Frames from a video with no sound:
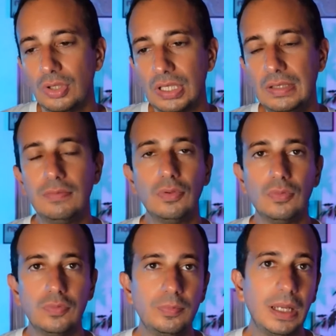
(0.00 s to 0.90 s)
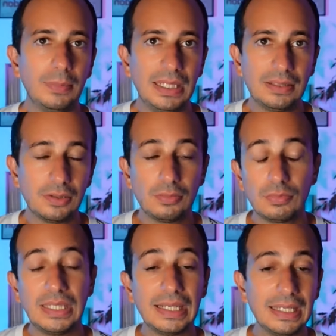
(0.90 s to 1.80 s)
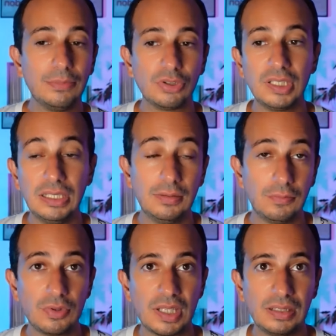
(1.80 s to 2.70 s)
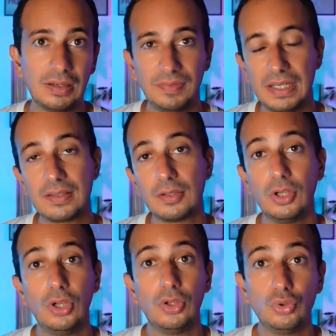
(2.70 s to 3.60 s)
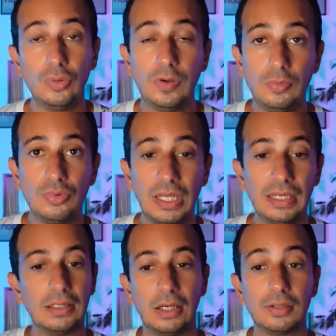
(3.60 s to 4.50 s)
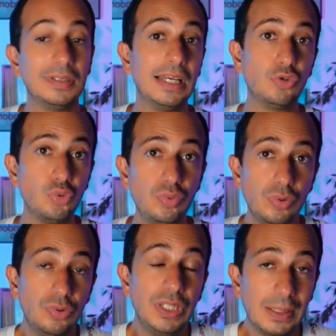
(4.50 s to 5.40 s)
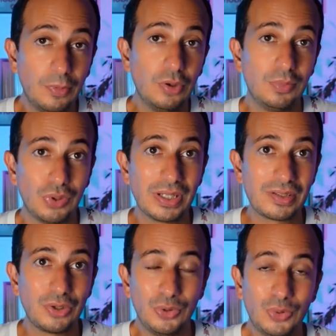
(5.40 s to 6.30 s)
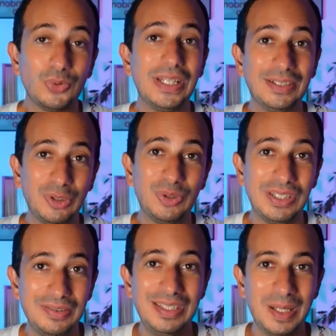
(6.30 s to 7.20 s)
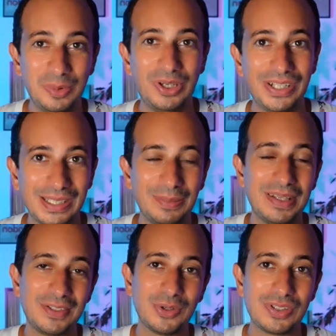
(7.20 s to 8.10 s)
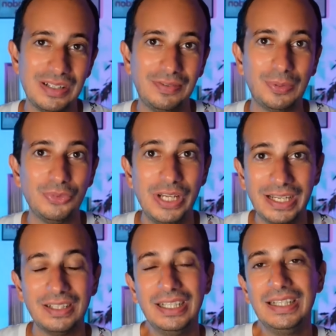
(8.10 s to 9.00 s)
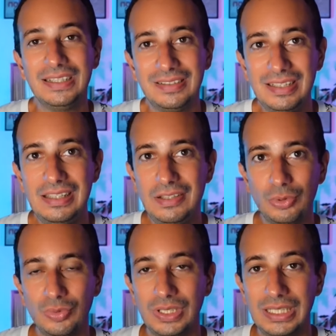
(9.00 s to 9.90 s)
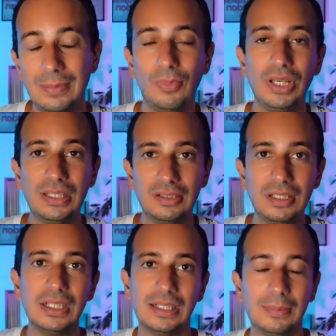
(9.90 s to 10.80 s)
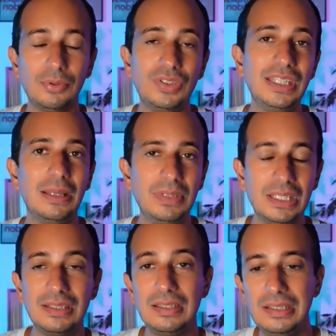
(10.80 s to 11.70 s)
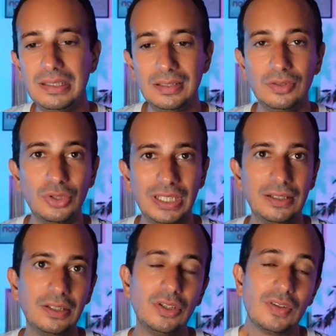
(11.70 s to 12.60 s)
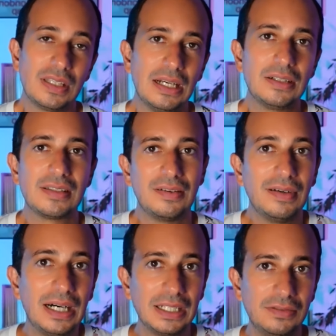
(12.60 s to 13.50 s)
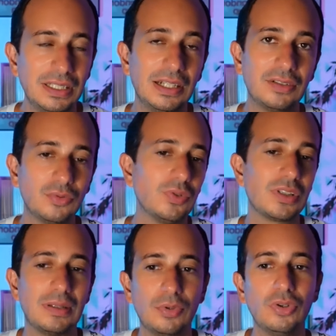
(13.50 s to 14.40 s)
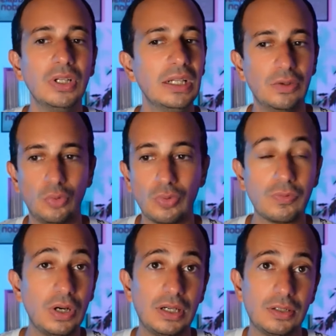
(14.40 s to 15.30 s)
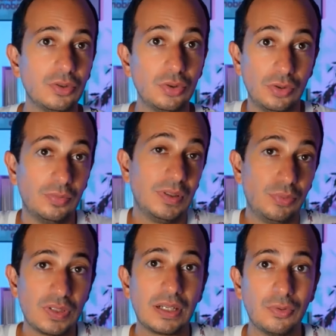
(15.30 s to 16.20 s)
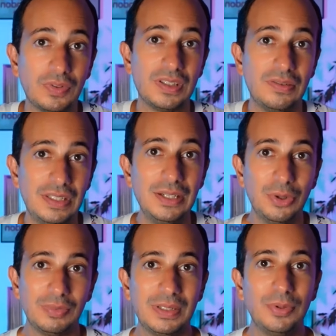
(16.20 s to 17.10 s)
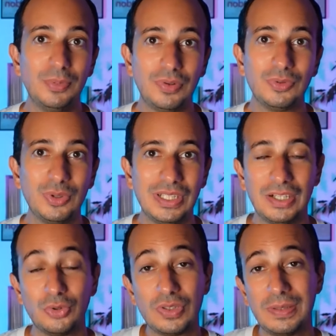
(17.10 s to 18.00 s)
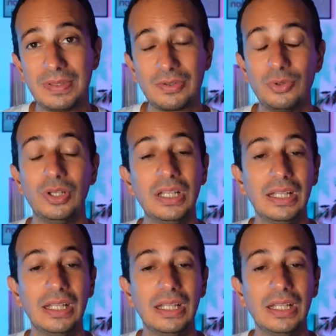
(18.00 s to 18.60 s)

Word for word: qui vont vous permettre d'agrémenter vos interfaces de formulaires, alors d'ajout uniquement pour l'instant. On attend évidemment avec impatience les formulaires d'édition et des moyens un peu dynamiques d'éditer des données. Ça, ça va arriver, hein, forcément. On le voit, hein, euh, c'est pour ça qu'on fait ces vidéos un petit peu pour vous tenir à jour. C'est parce que